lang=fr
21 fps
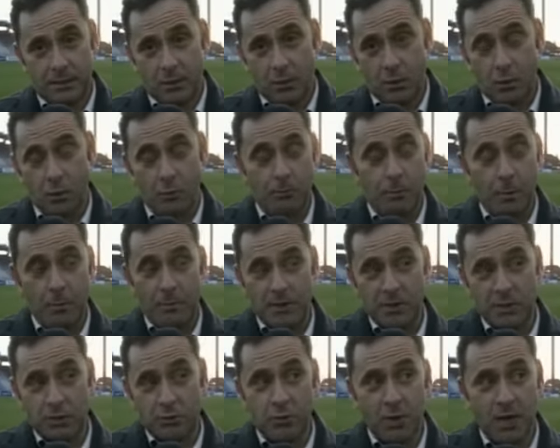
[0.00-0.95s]
On ne peut pas
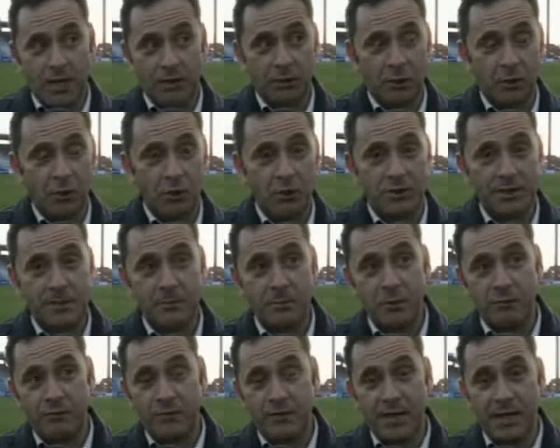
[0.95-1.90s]
jouer un 32e de
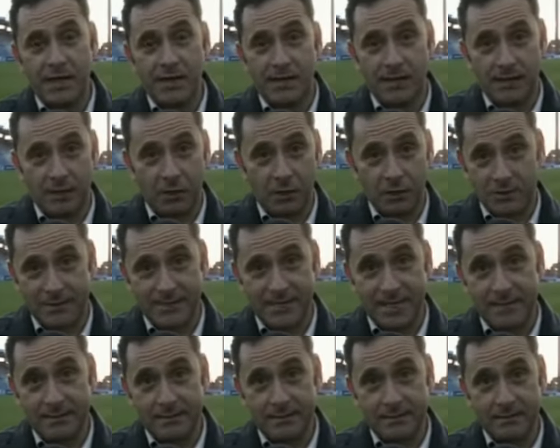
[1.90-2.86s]
finale à Grande
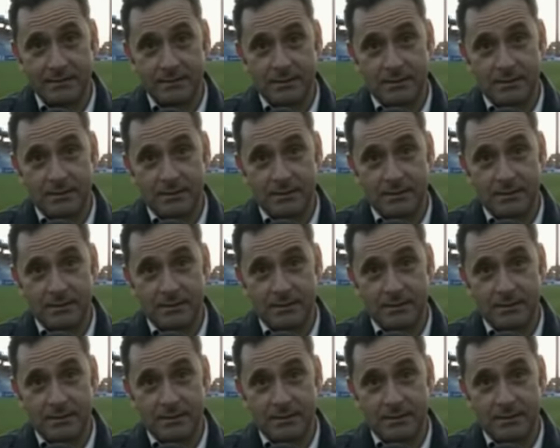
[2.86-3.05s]
Sainte.